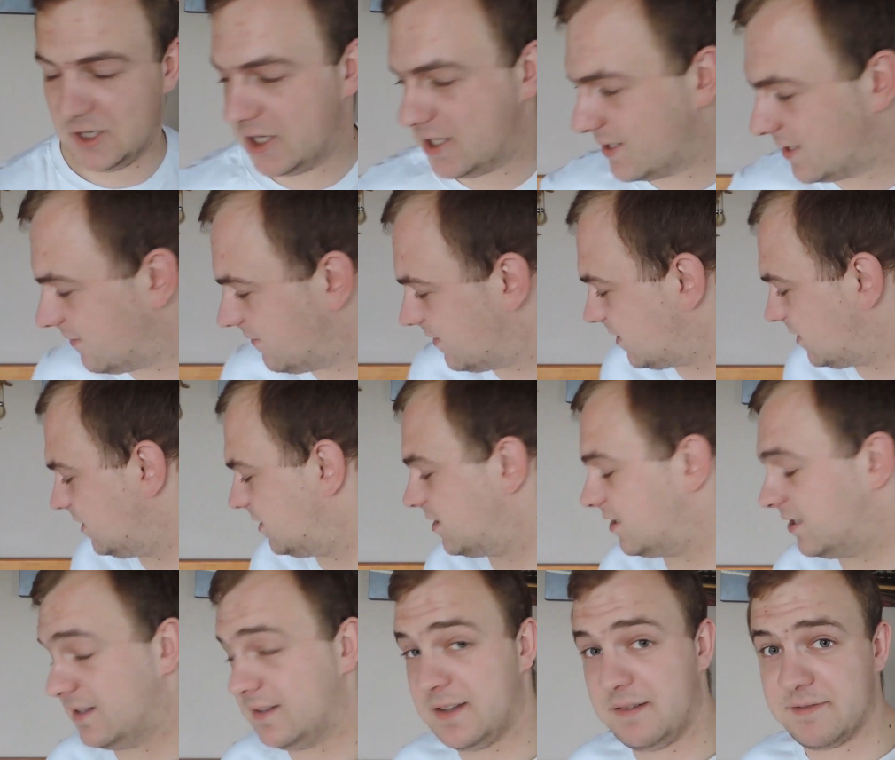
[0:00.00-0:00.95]
To jest
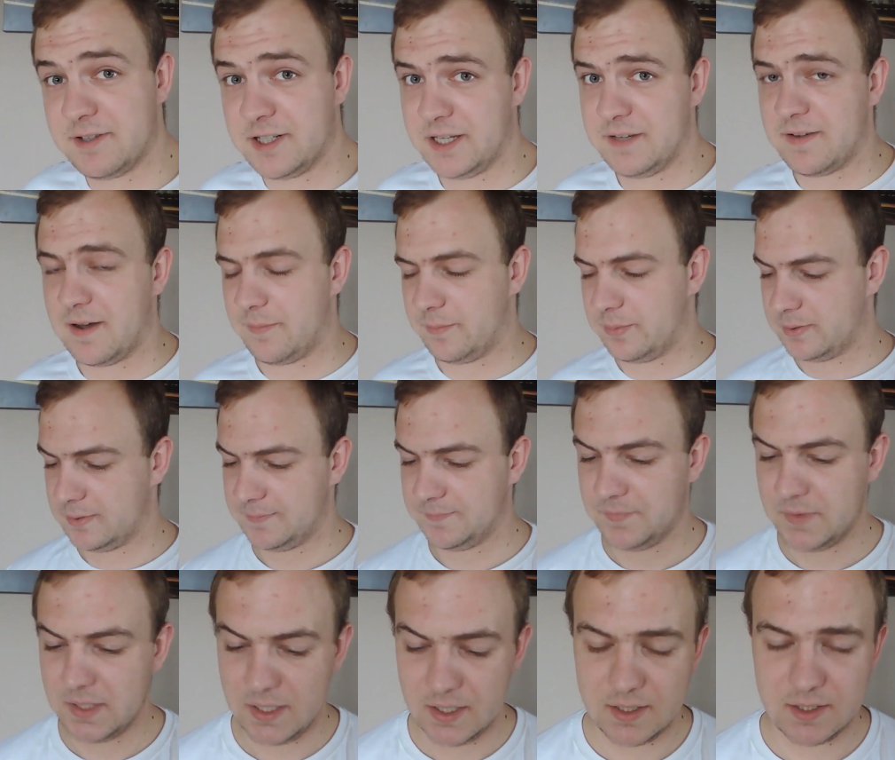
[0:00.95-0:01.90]
najważniejsze. Never give up.
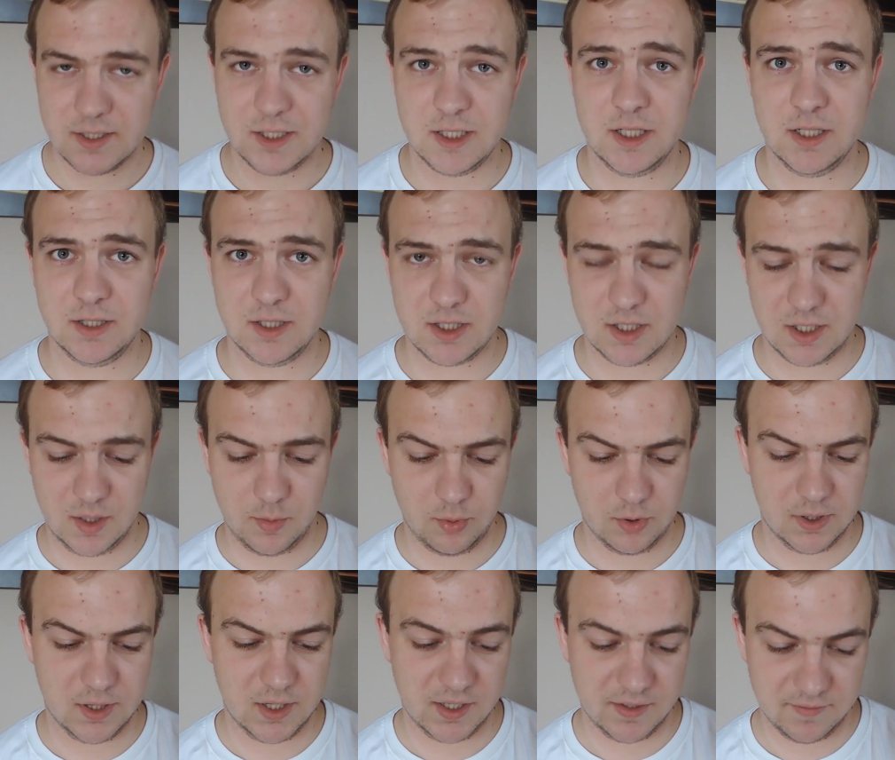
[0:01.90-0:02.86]
Czyli nigdy się nie
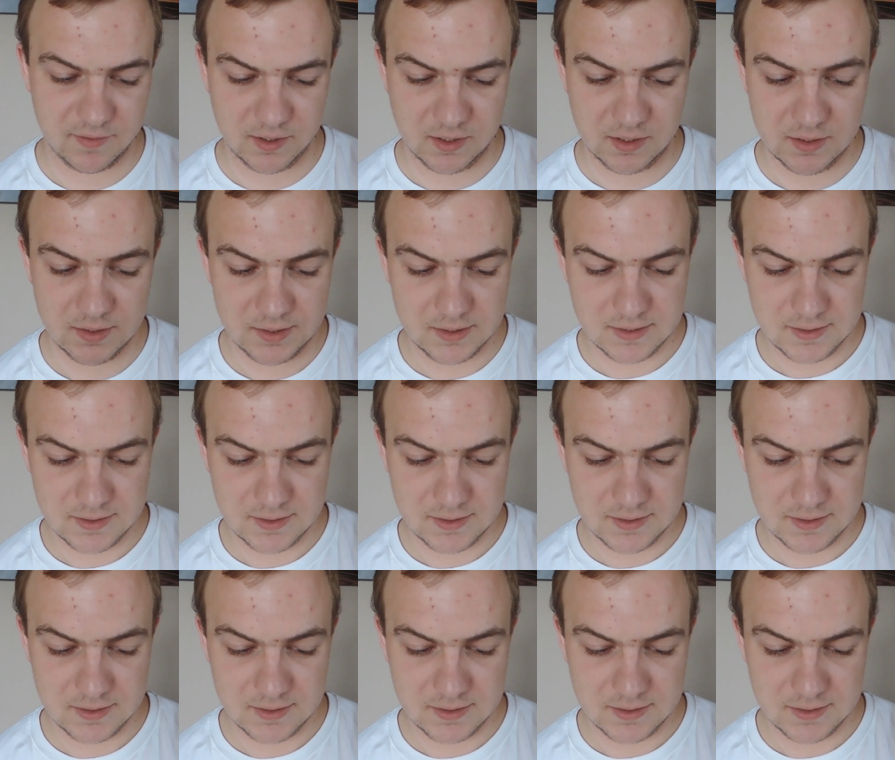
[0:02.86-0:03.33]
poddawaj.